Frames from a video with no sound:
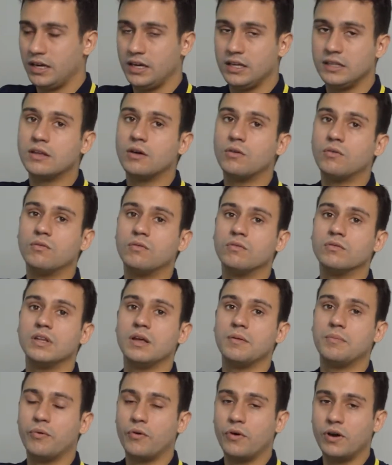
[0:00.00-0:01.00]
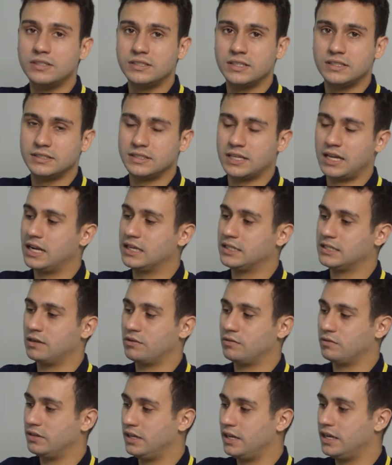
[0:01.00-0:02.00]
Então, depois da
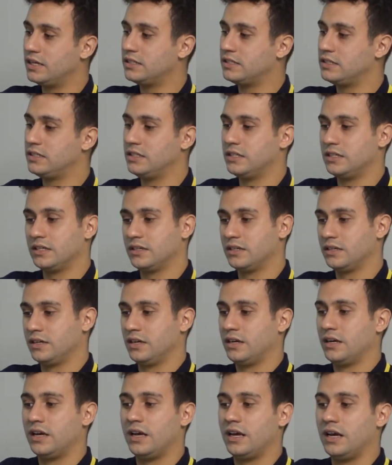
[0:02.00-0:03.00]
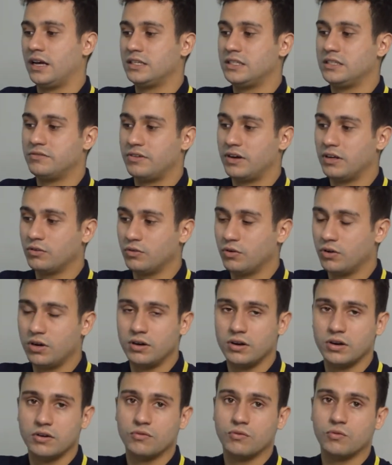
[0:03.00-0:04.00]
instalação deste é,
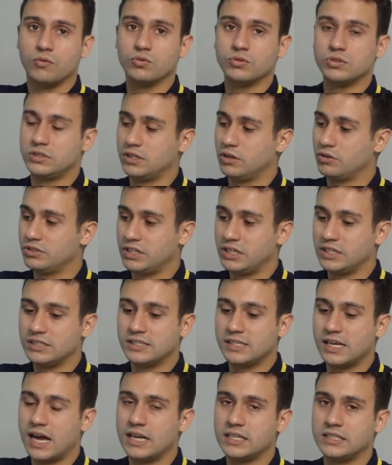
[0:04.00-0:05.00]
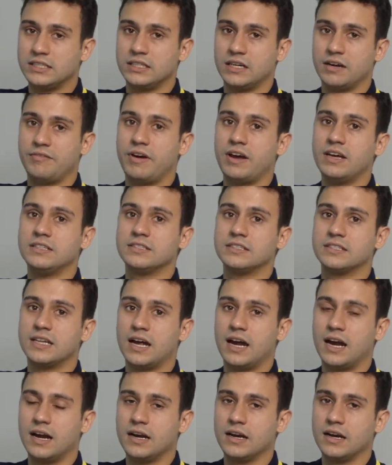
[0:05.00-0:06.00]
ativador, o seu GERSAT já vai
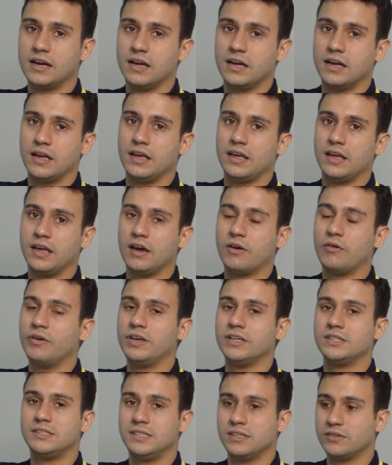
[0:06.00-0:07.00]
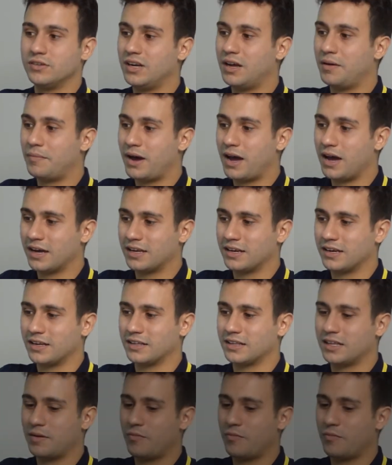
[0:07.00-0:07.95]
estar é, reconhecido na máquina, tá